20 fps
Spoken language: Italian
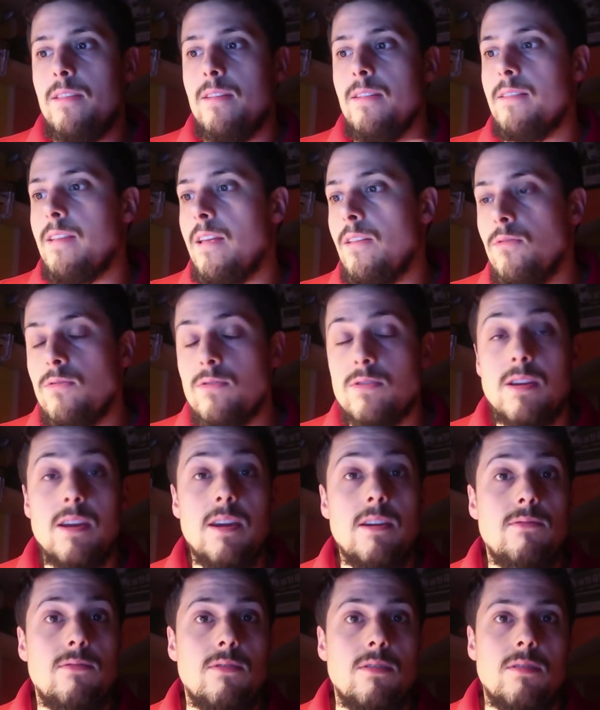diventato uno
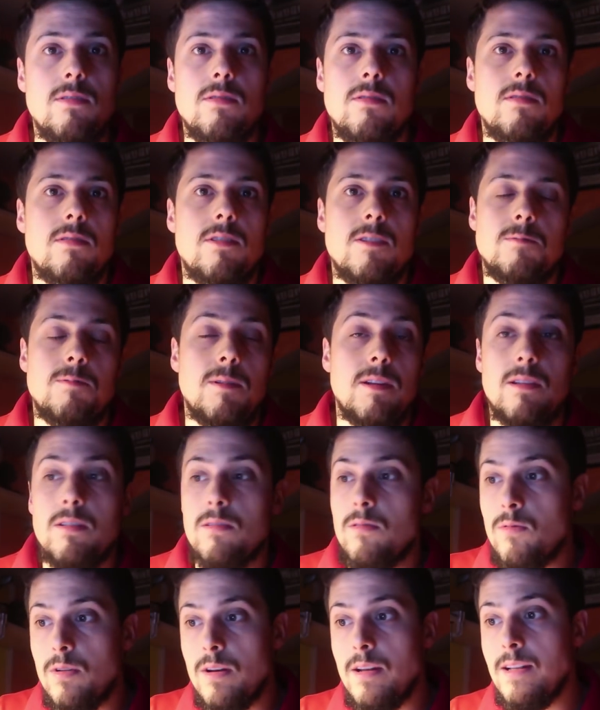schifo rispetto
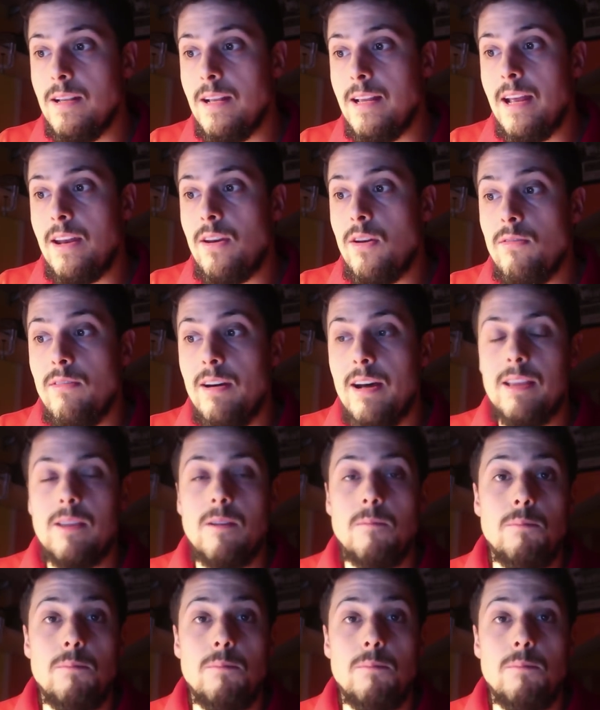a quelli degli anni 90,